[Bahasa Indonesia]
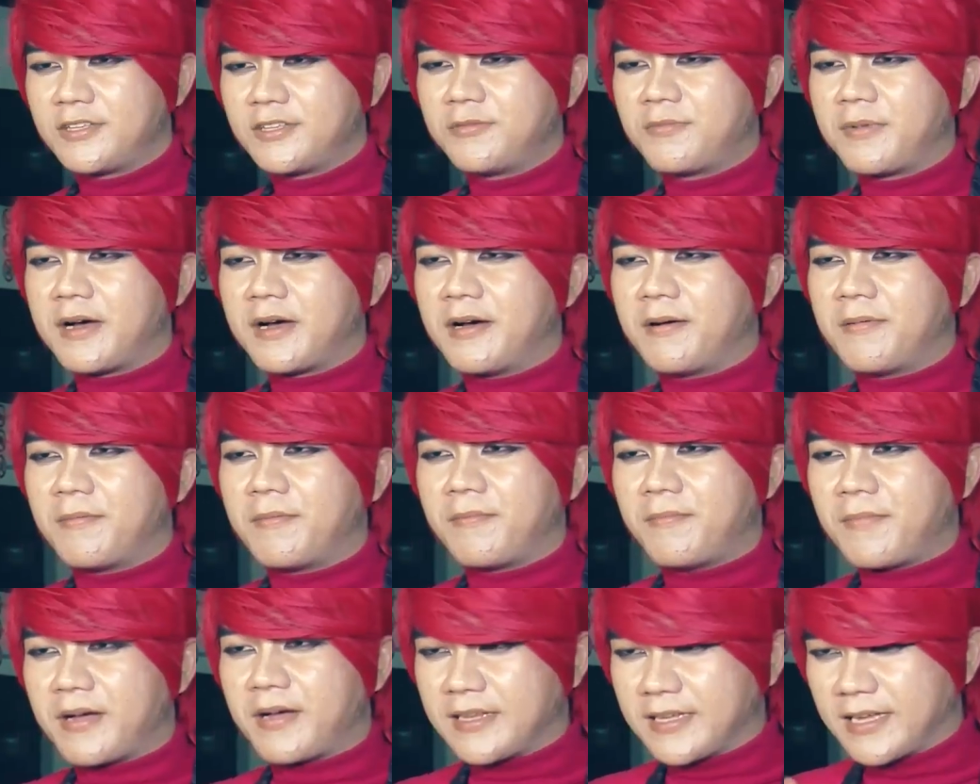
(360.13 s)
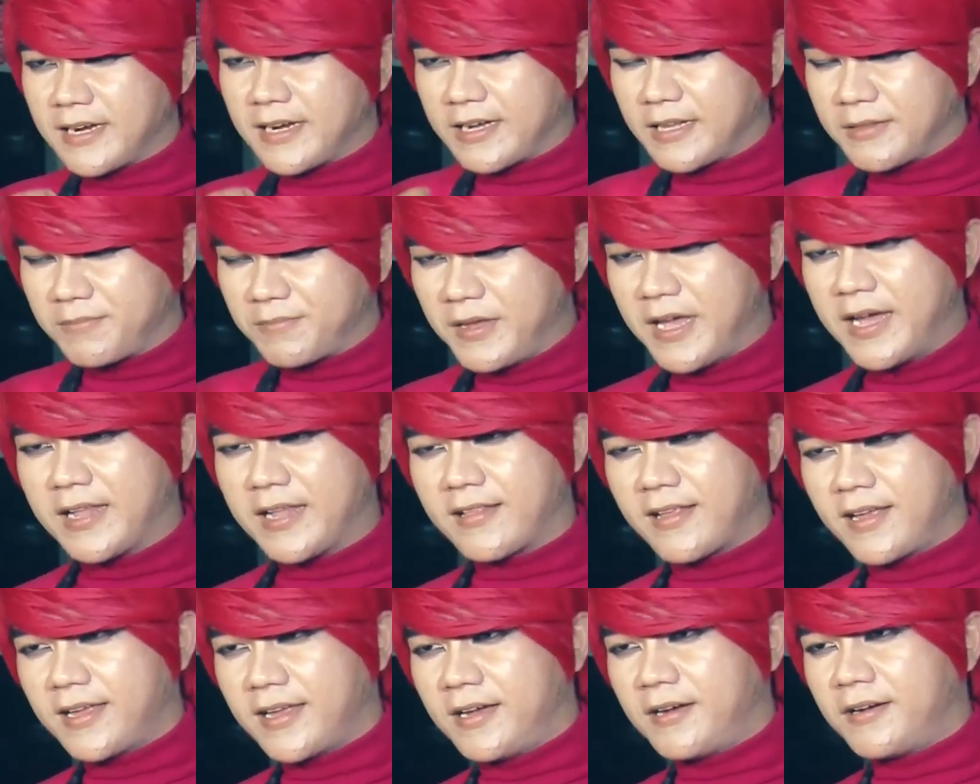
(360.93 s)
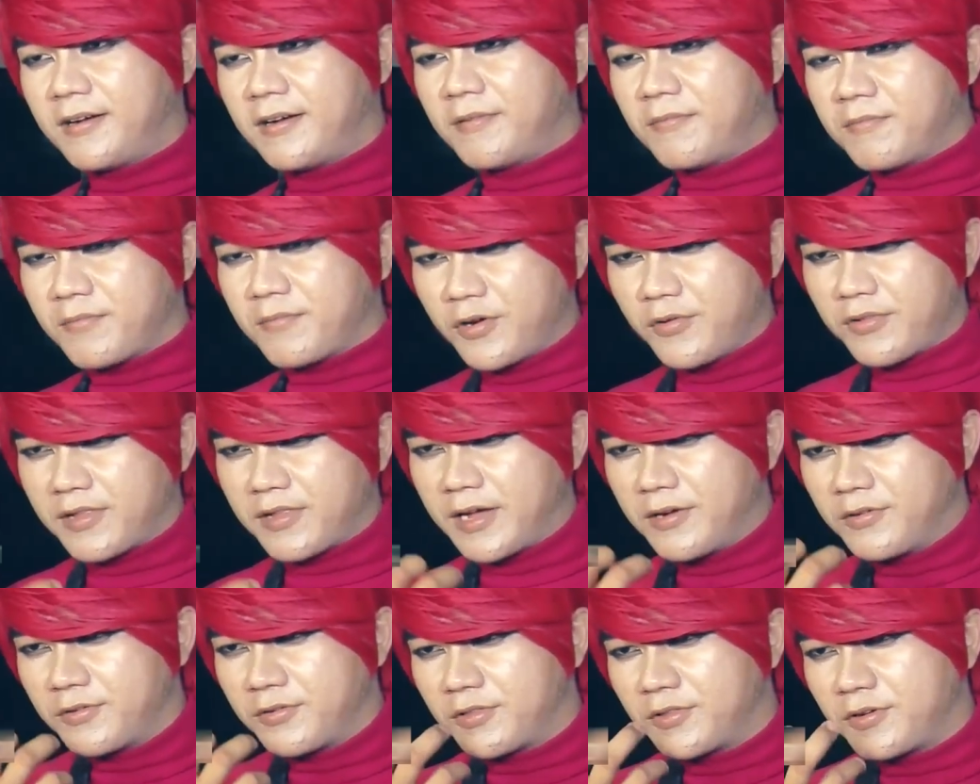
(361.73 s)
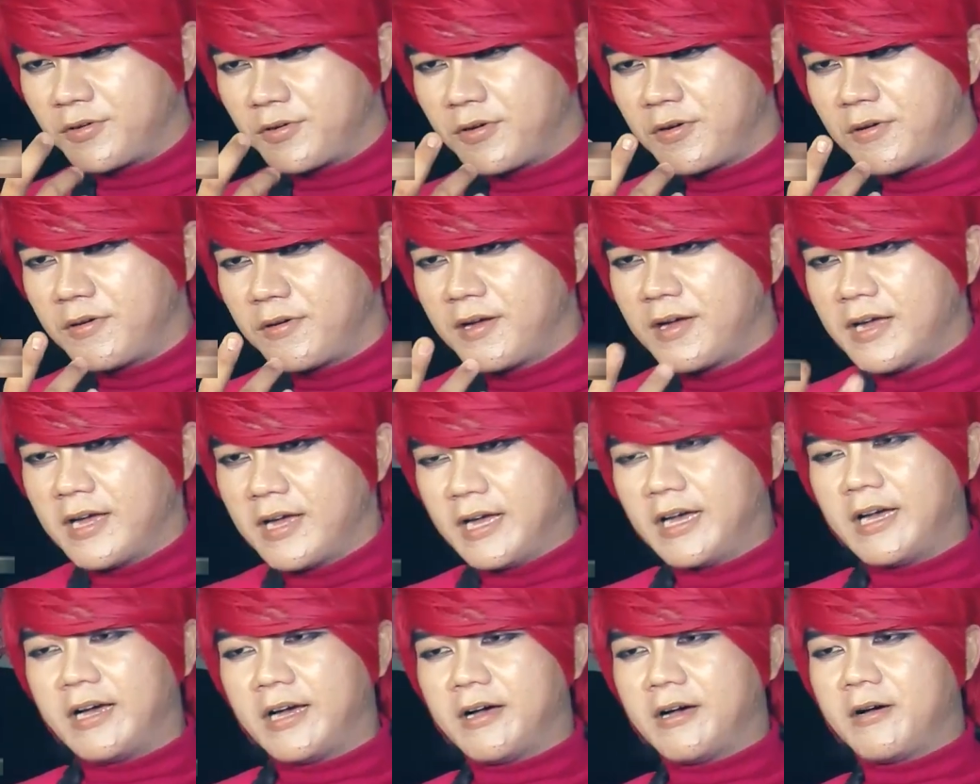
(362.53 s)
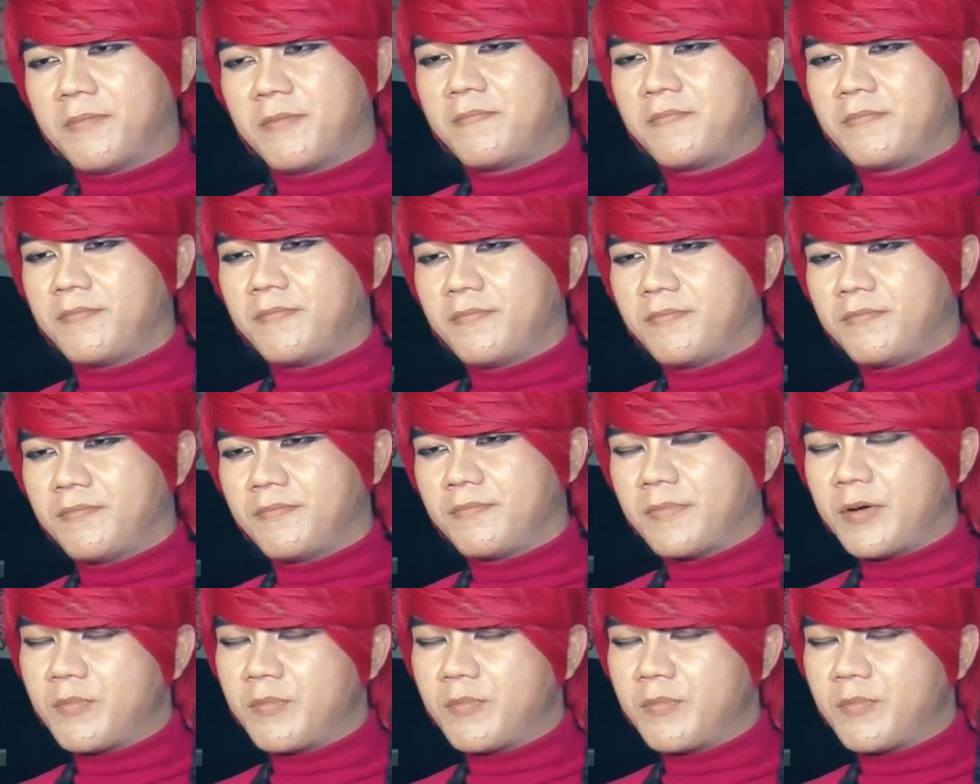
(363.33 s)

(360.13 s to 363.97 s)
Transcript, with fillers: percaya mistis itu ada, ujar Kirawa Panggia. Kita nggak